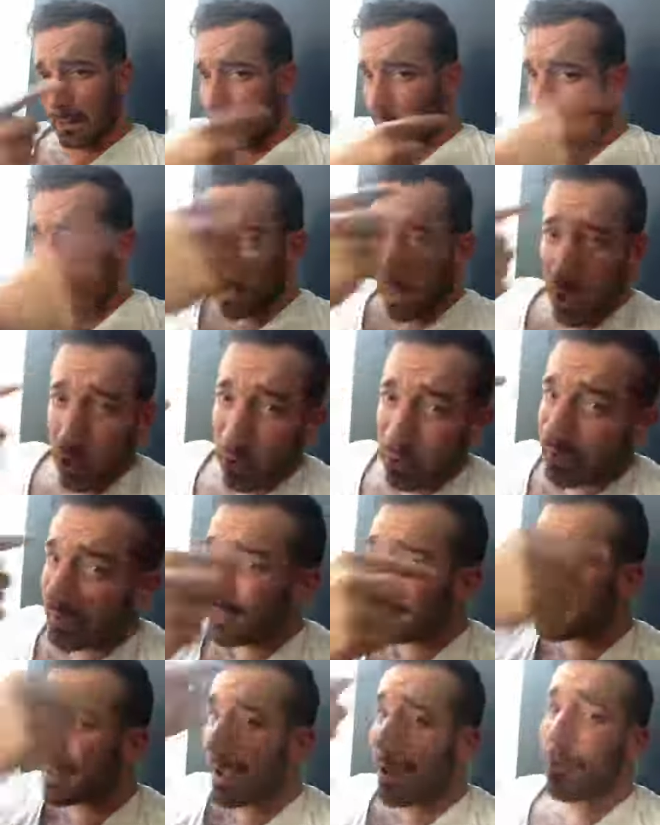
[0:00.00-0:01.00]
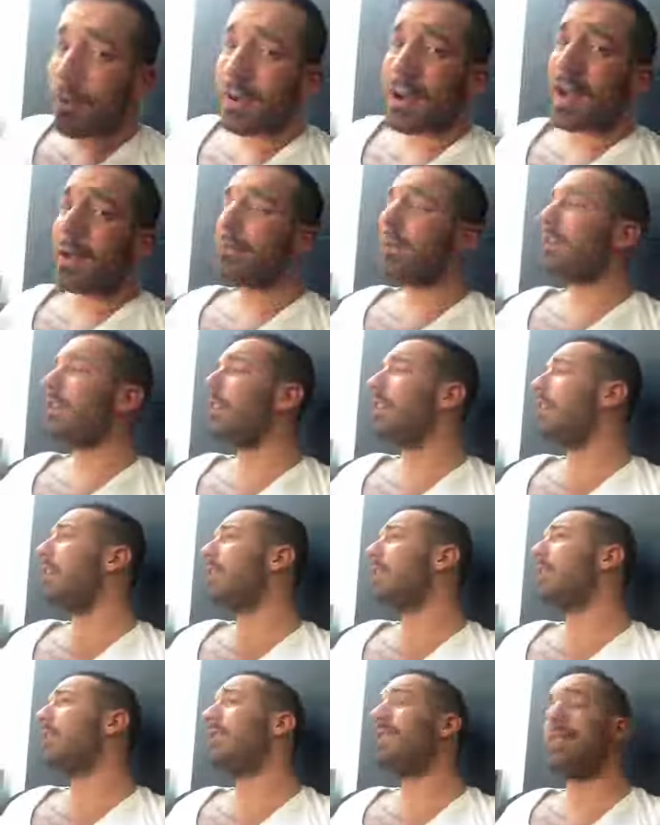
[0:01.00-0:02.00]
Und auch diese Augen haben natürlich
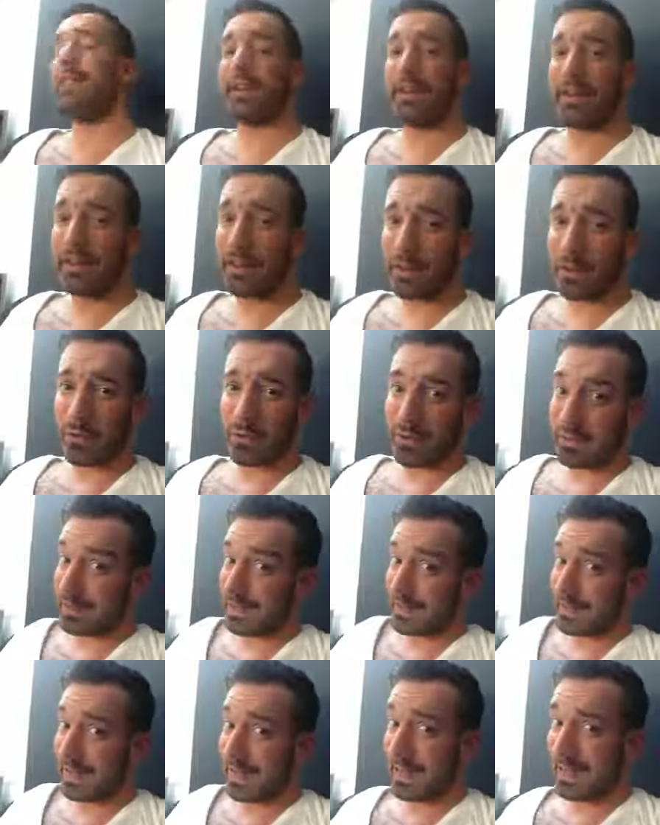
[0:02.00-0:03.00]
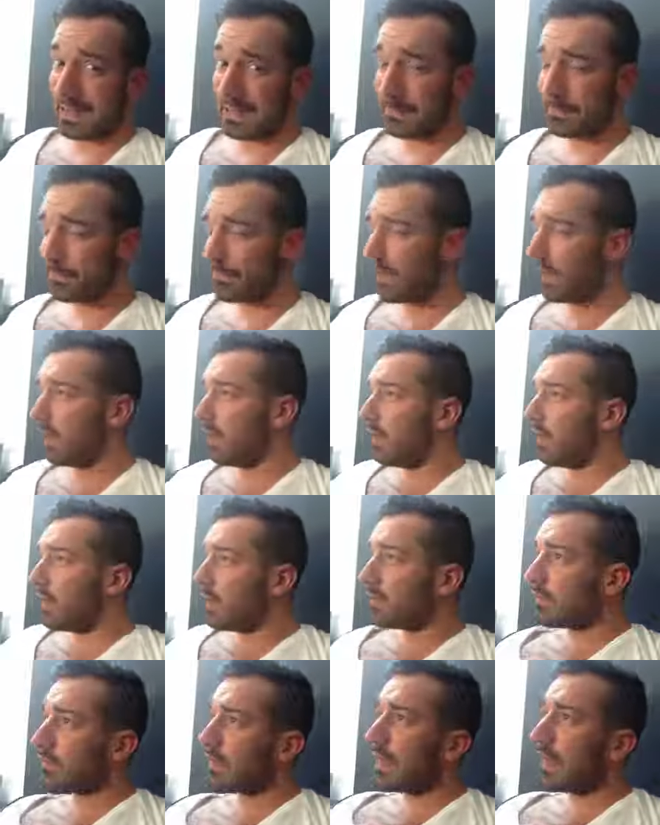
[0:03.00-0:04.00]
einen gewissen Hintergrund, ist ja klar.
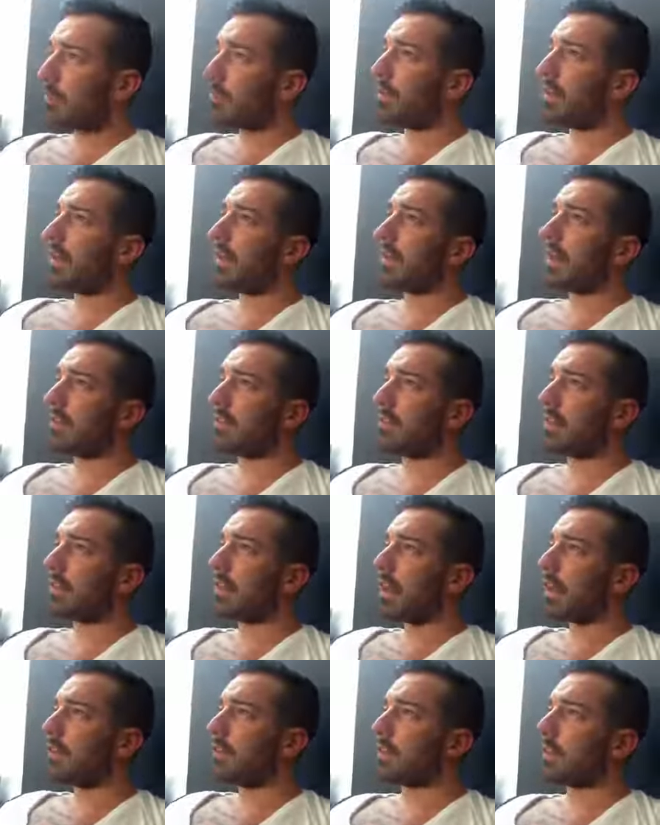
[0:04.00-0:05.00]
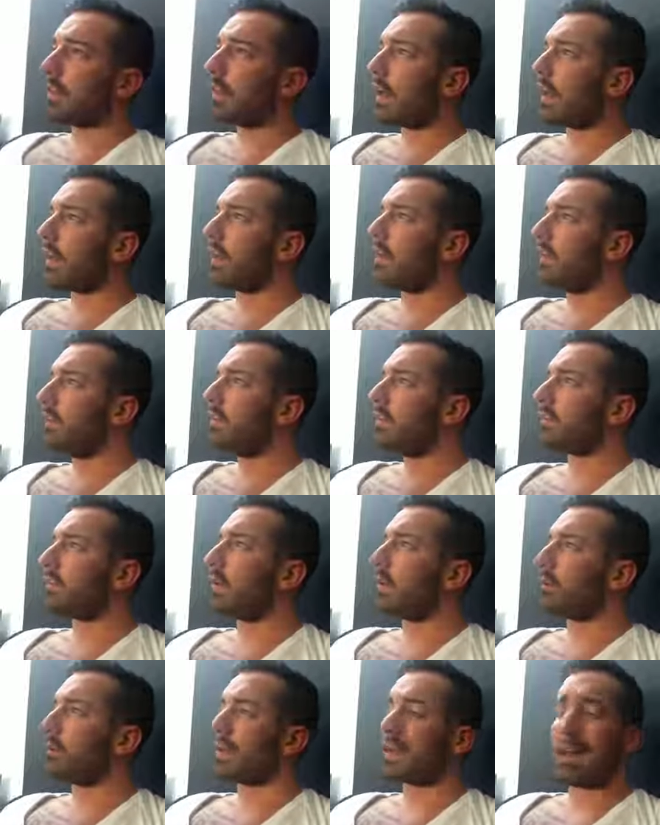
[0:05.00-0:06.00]
Es gab äh, gestern Nacht eine kleine
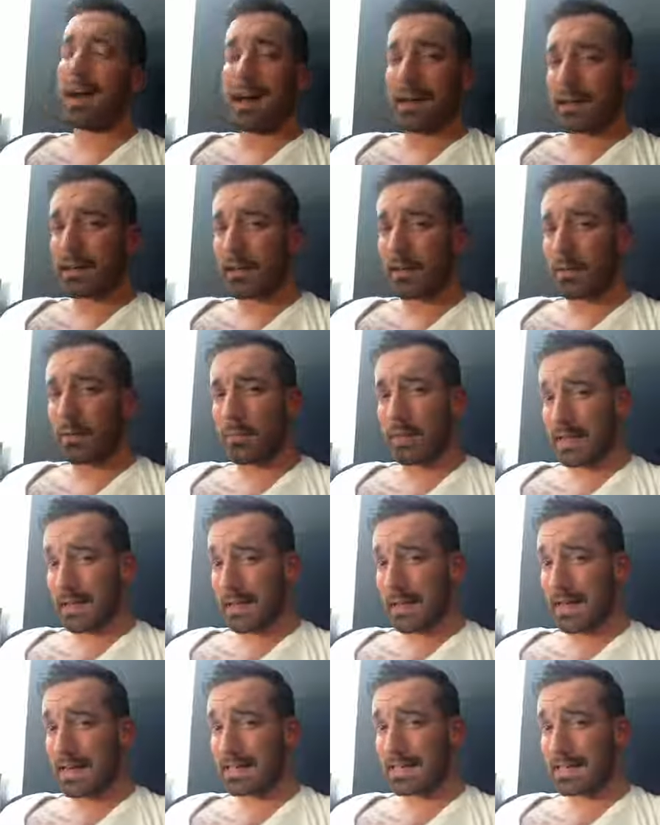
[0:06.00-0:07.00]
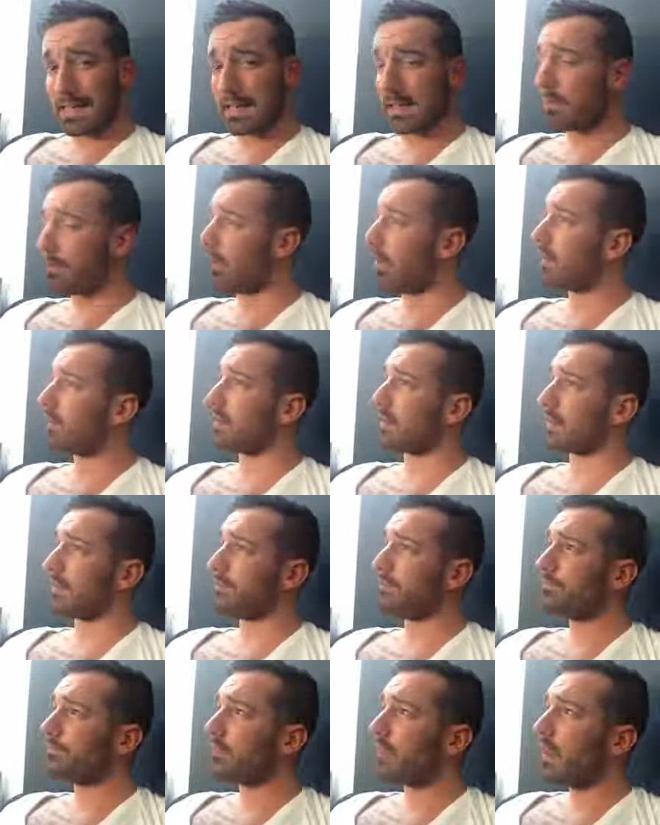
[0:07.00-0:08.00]
Liaison mit Carla Kolumna, der rasenden
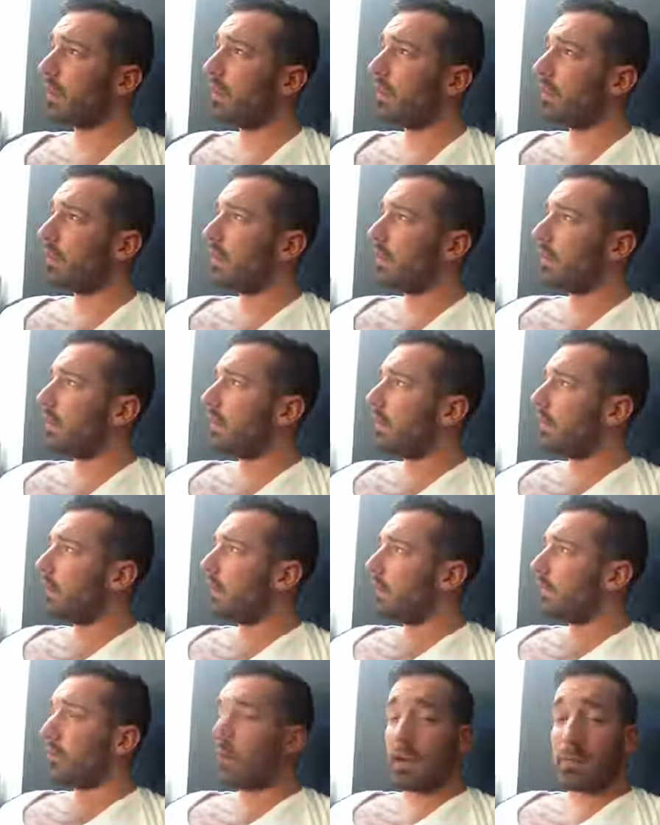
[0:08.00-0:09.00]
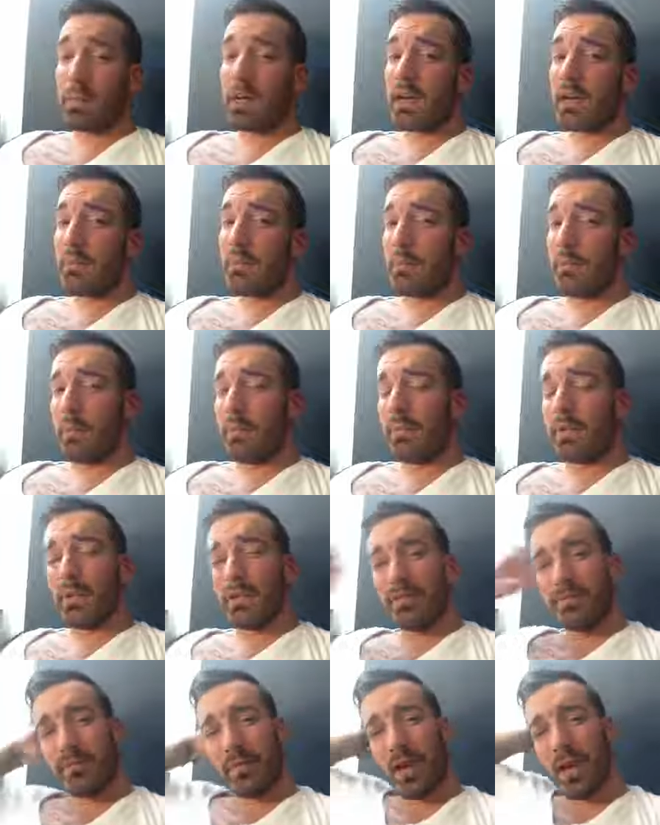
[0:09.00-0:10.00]
Reporterin von Benjamin
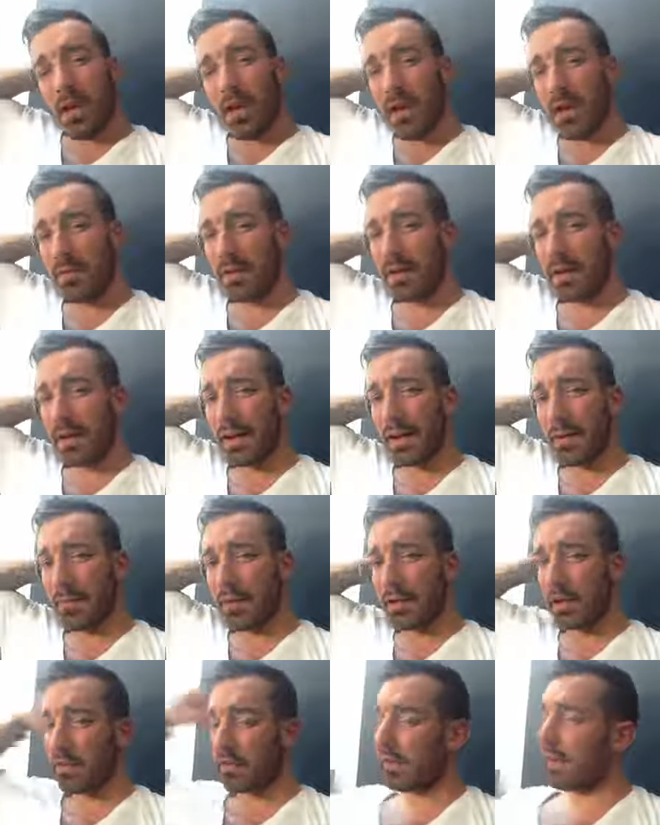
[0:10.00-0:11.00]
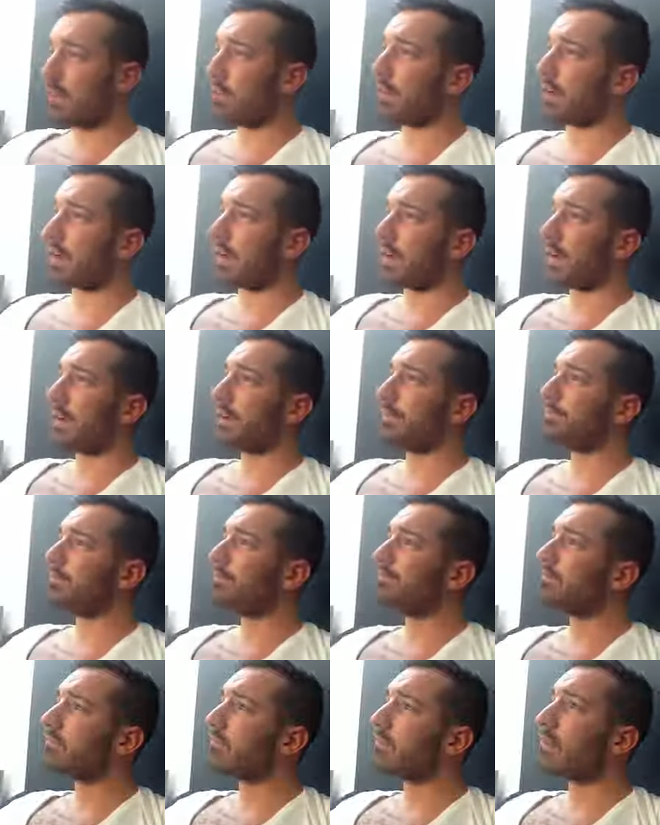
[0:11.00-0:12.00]
Blümchen. Wir hatten nämlich Geschlechtsverkehr
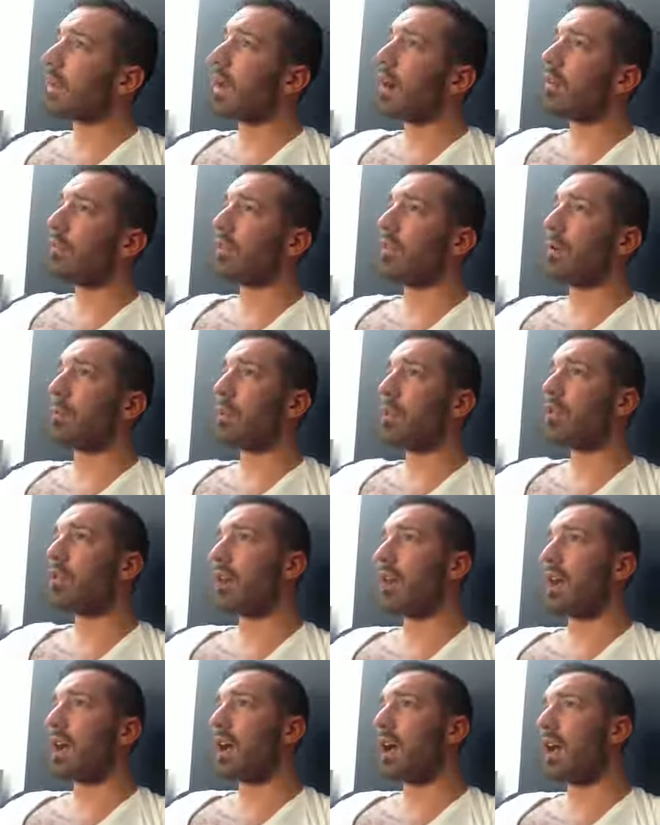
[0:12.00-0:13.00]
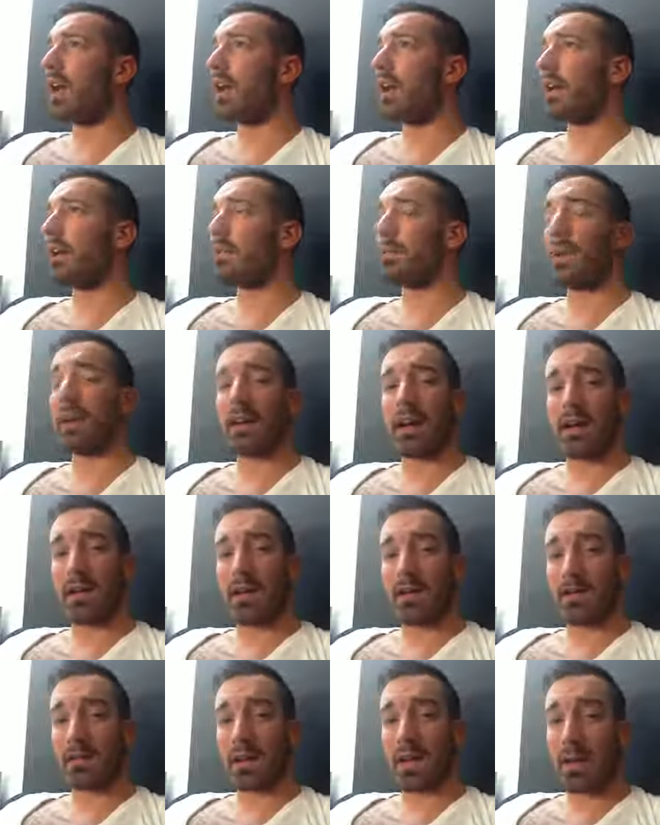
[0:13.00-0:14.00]
auf ihrem Motorroller, allerdings bei
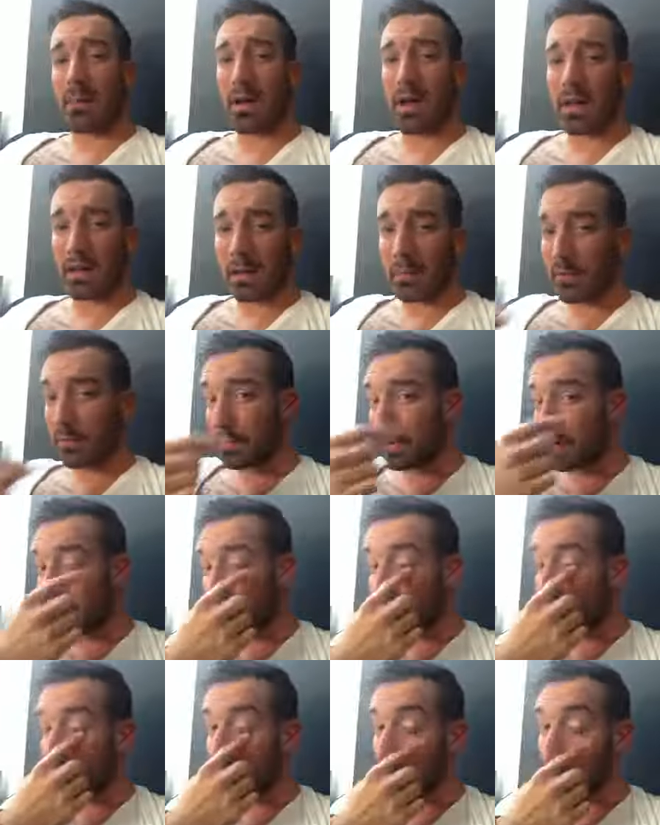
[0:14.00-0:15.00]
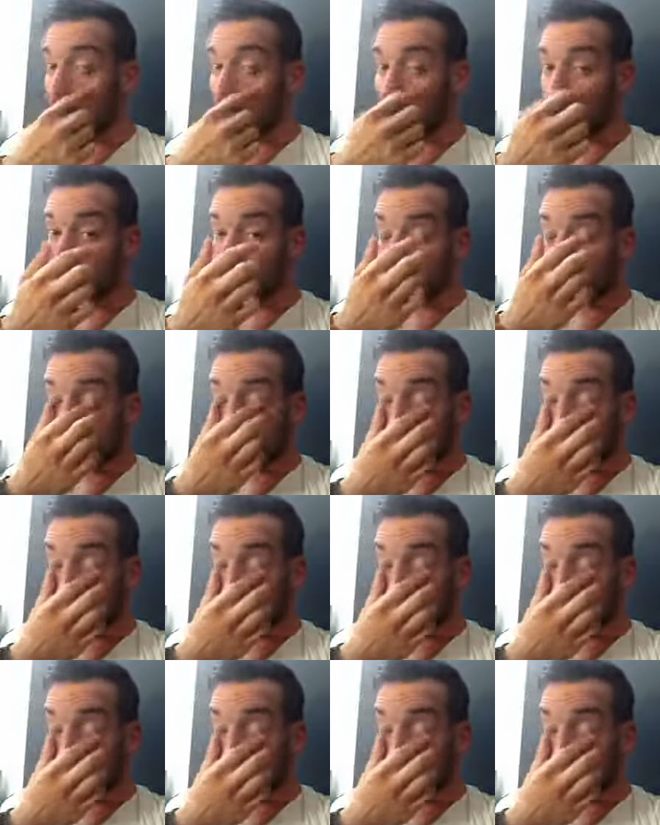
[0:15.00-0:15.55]
3000 km/h, dementsprechend sehe ich gerade aus.